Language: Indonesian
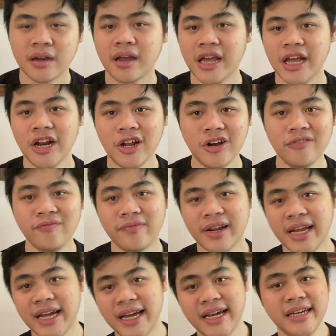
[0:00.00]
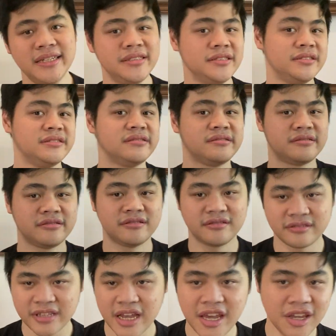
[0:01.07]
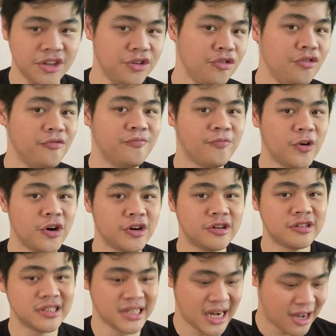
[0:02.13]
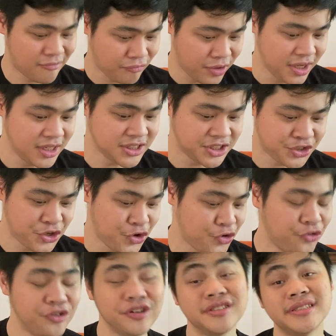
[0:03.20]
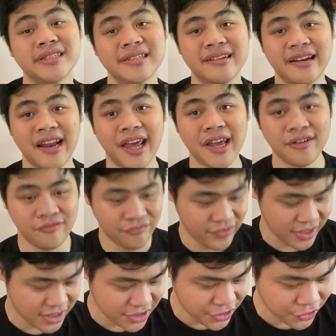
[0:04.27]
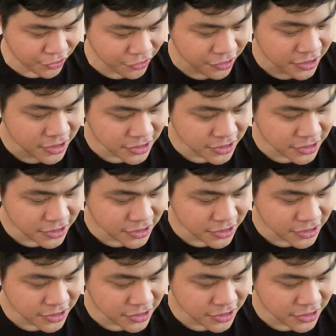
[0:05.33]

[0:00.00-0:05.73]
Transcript: Hello friend. Thank you for coming. See you on the next video.